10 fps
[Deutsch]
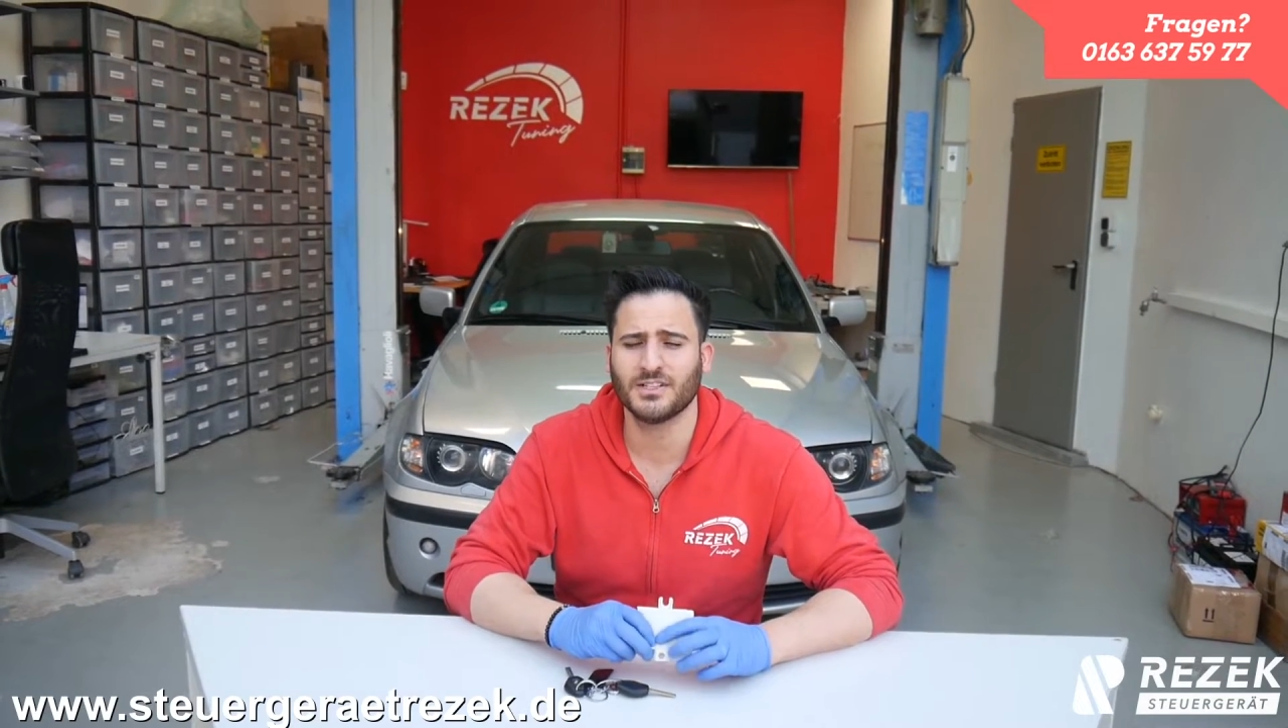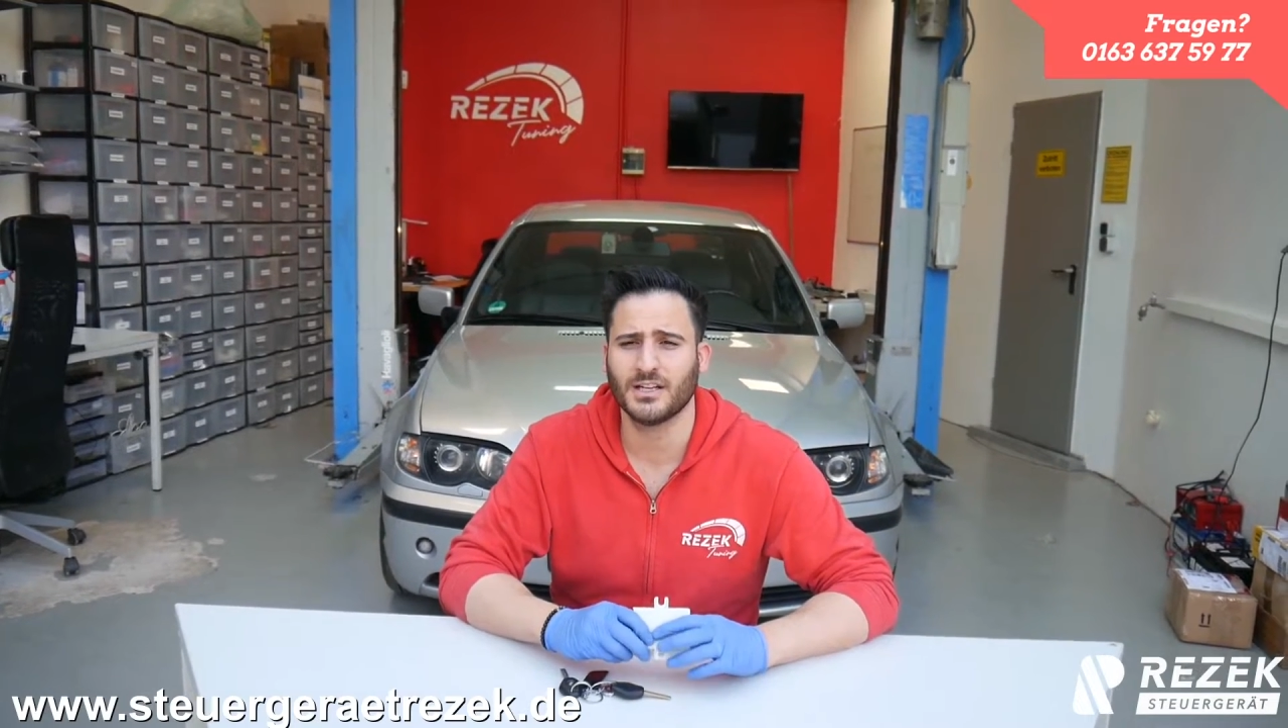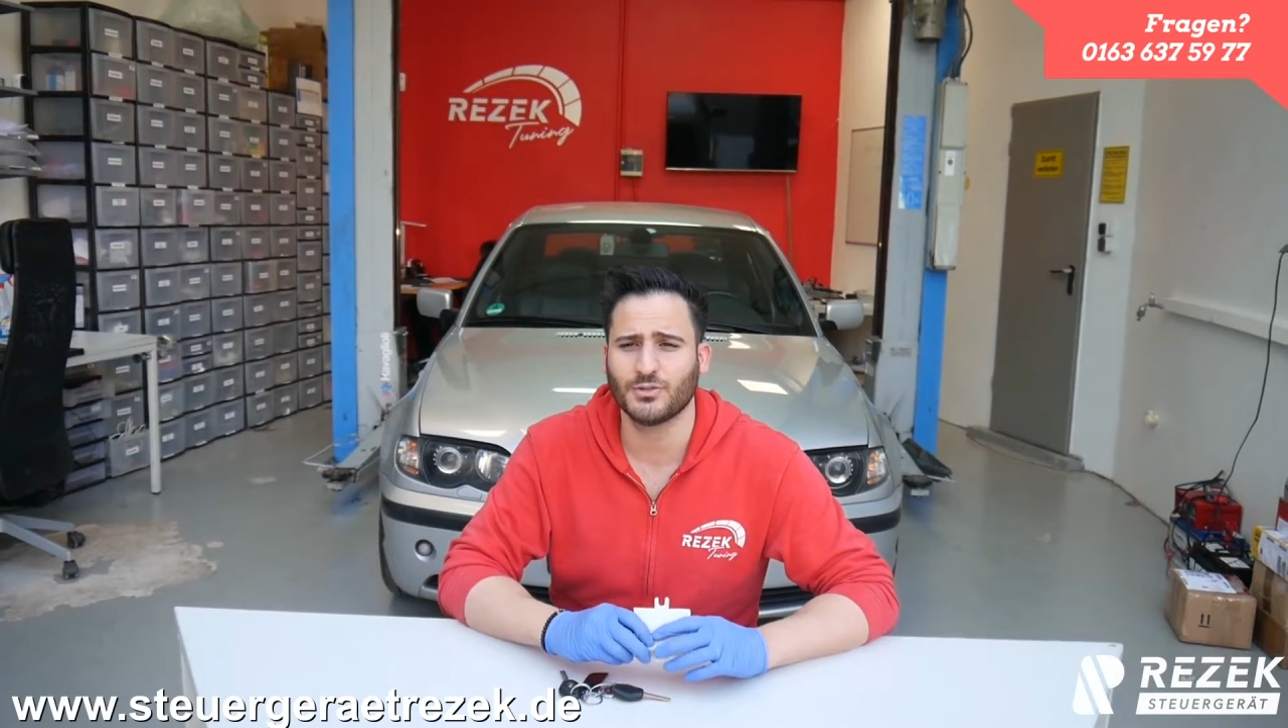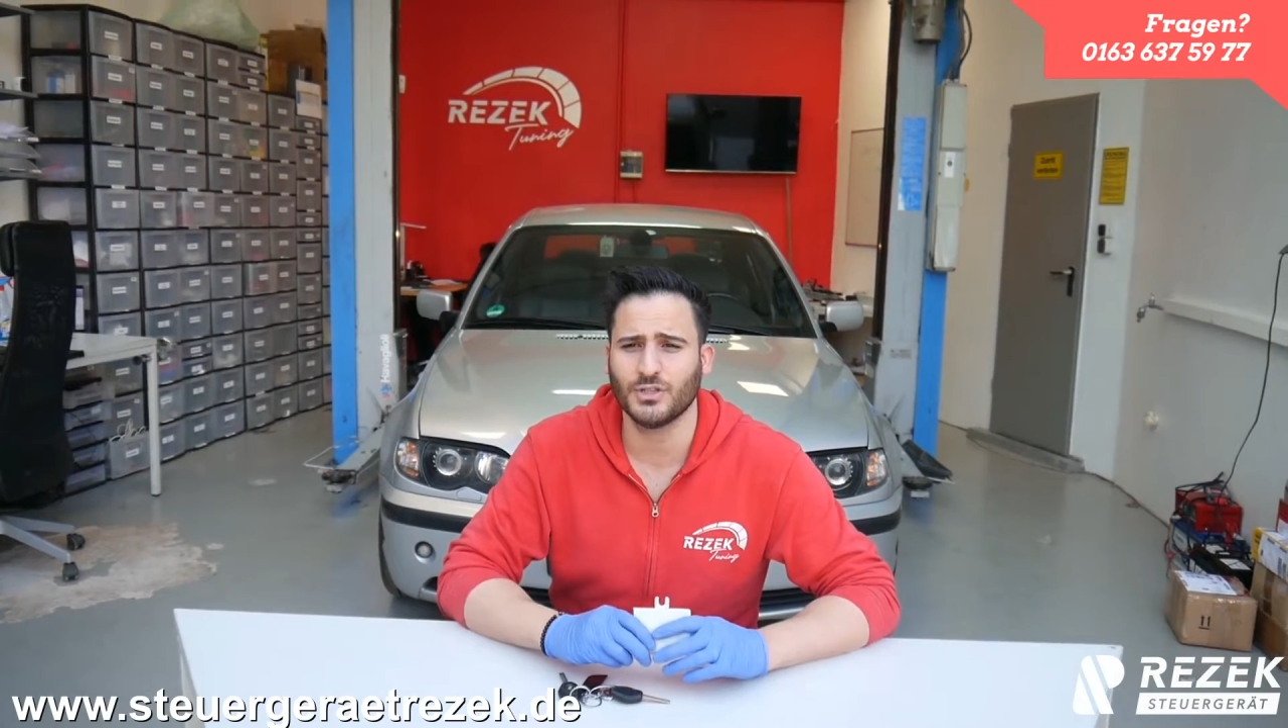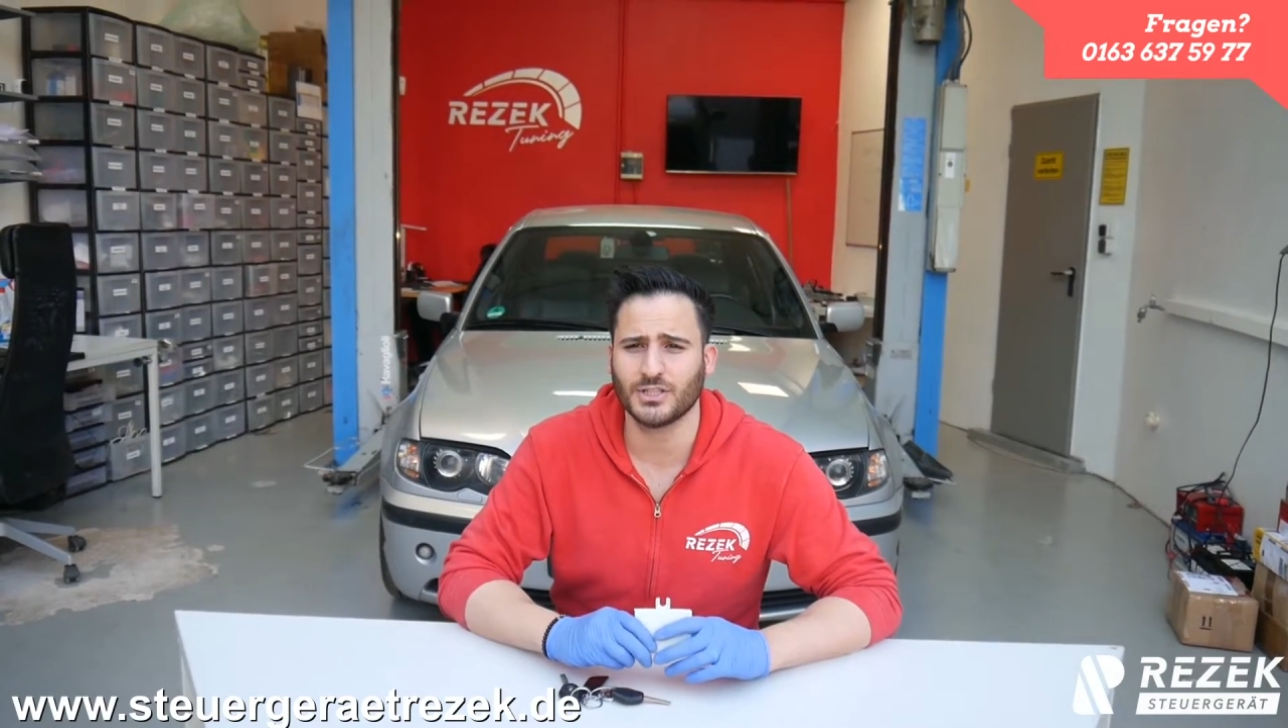Sinne
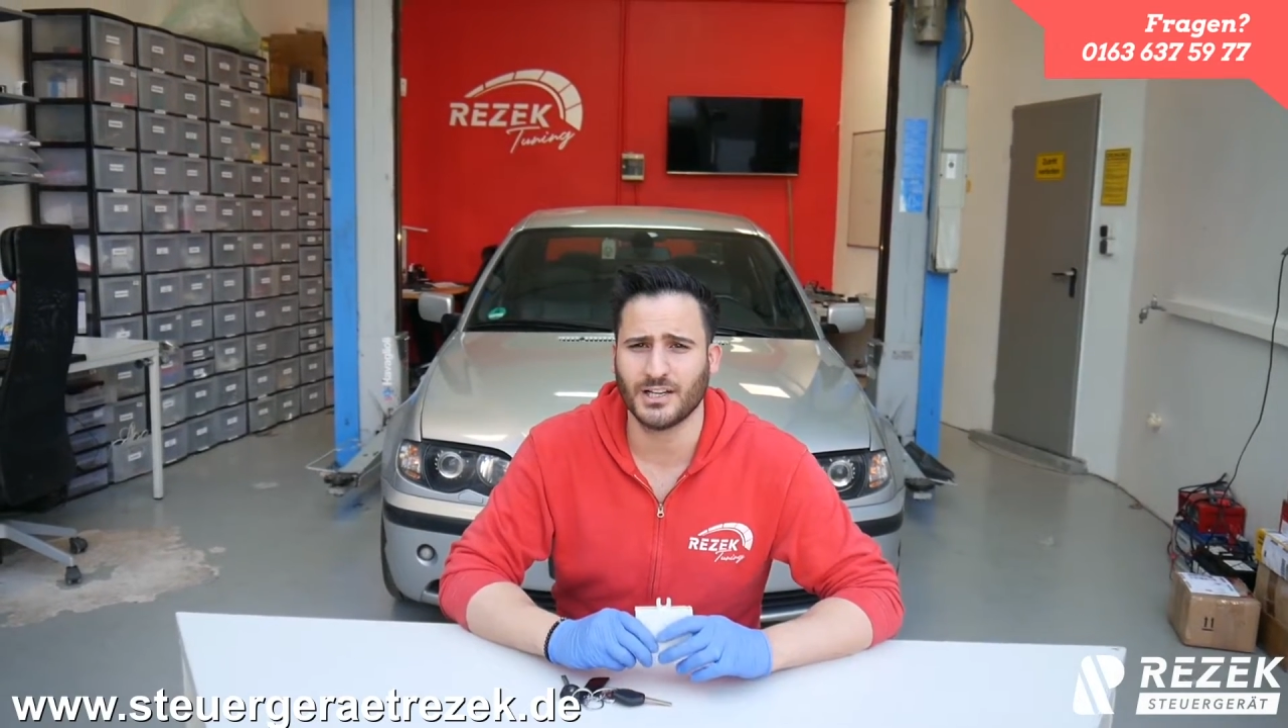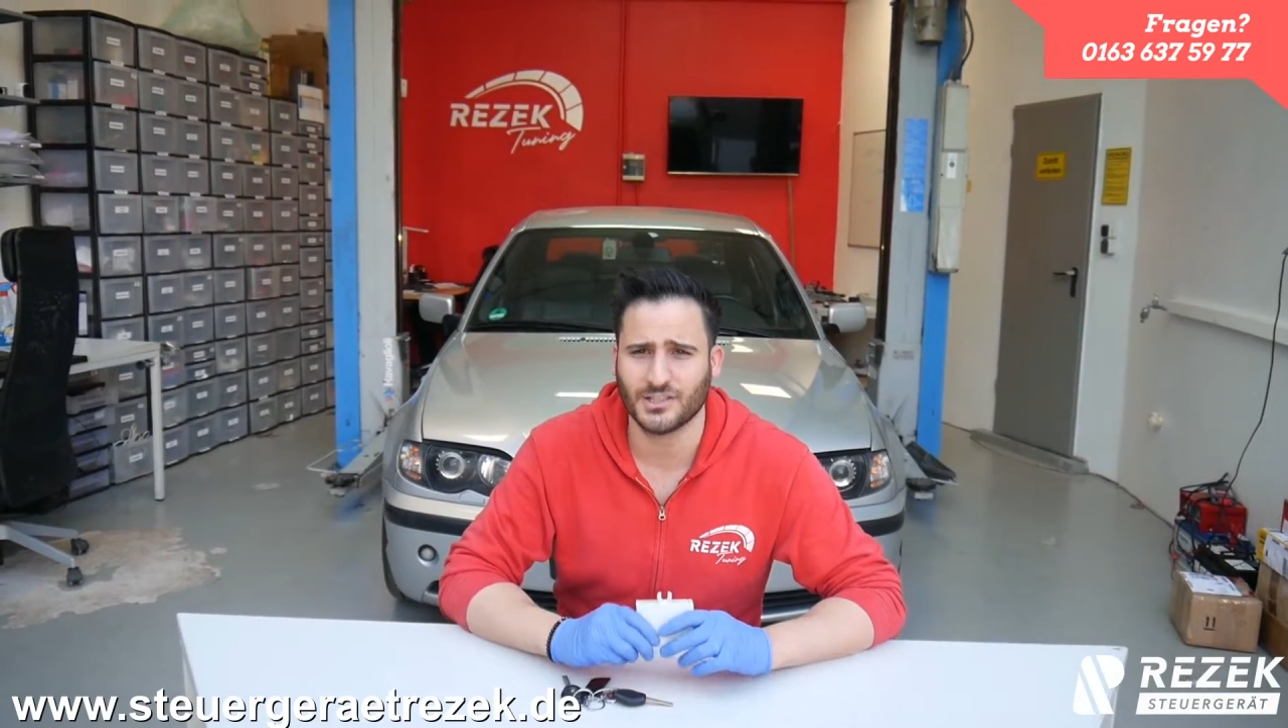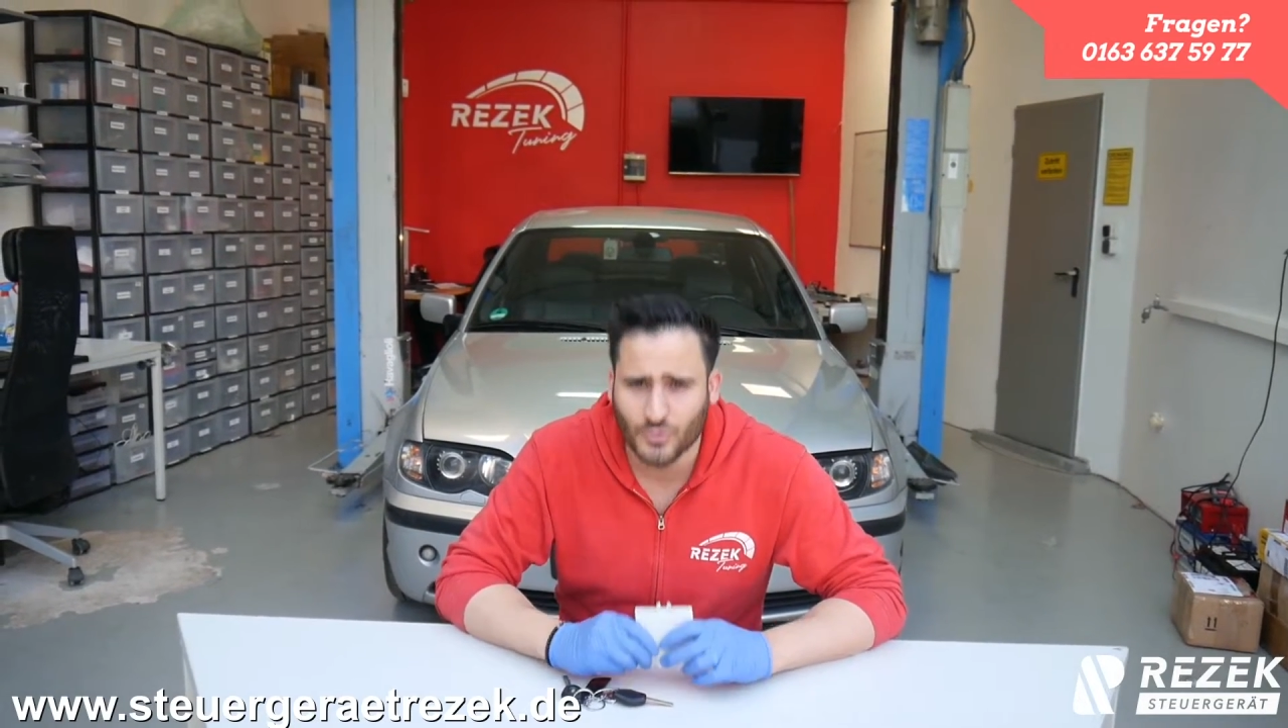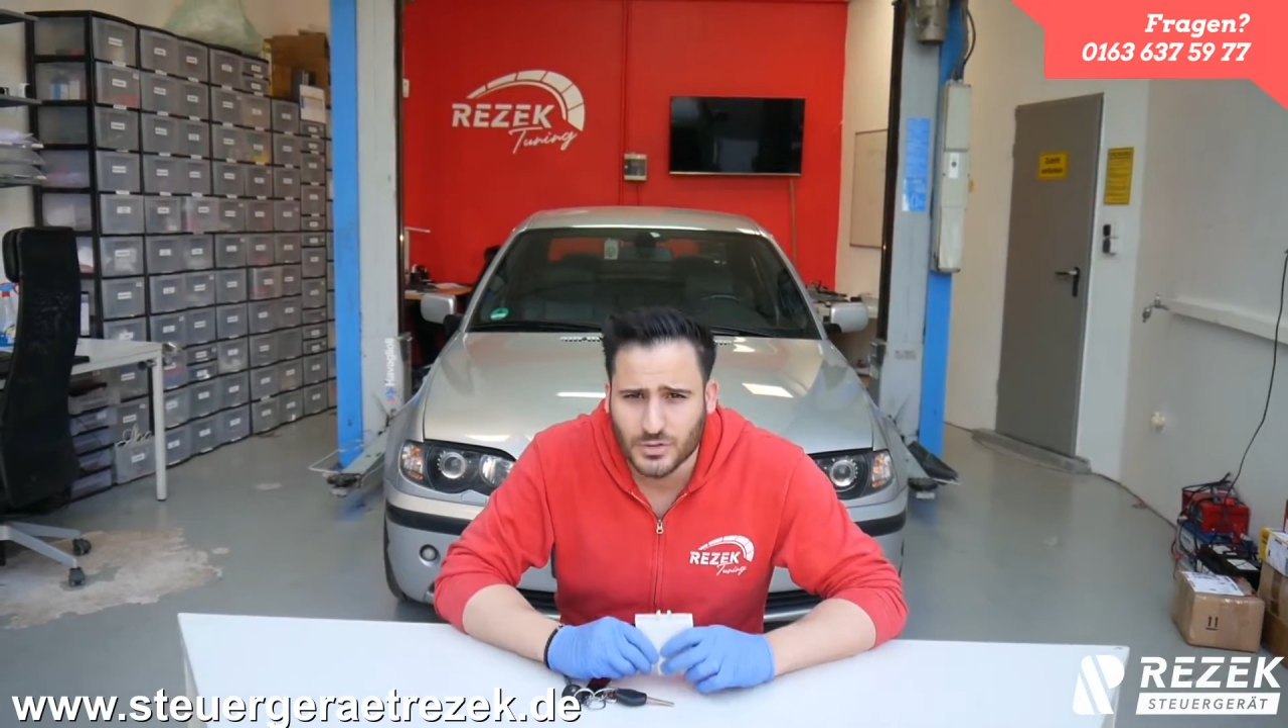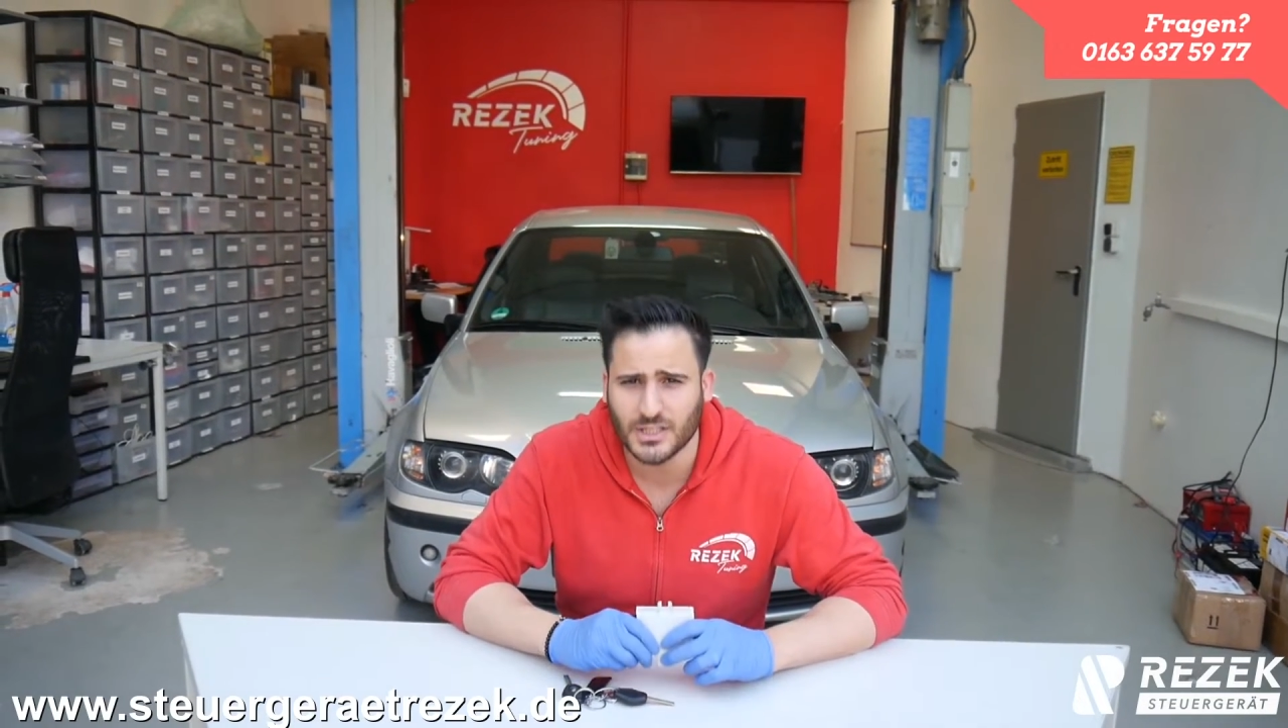natürlich
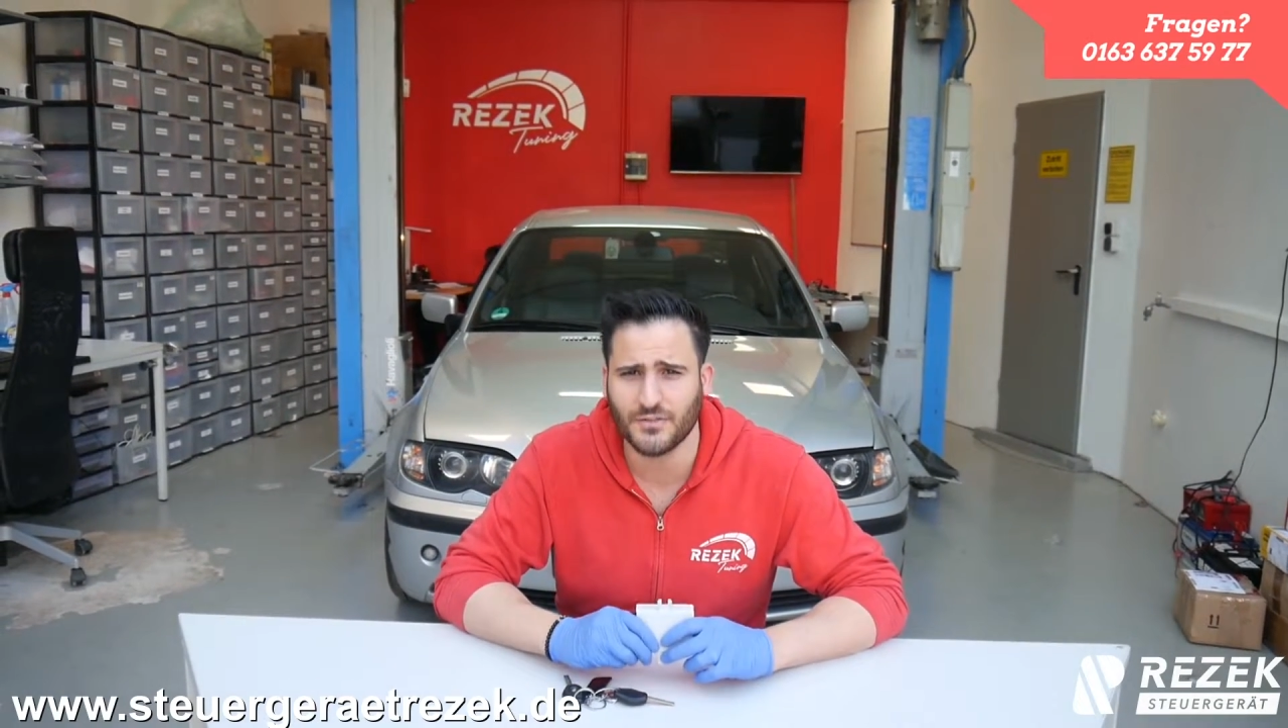alles Gute.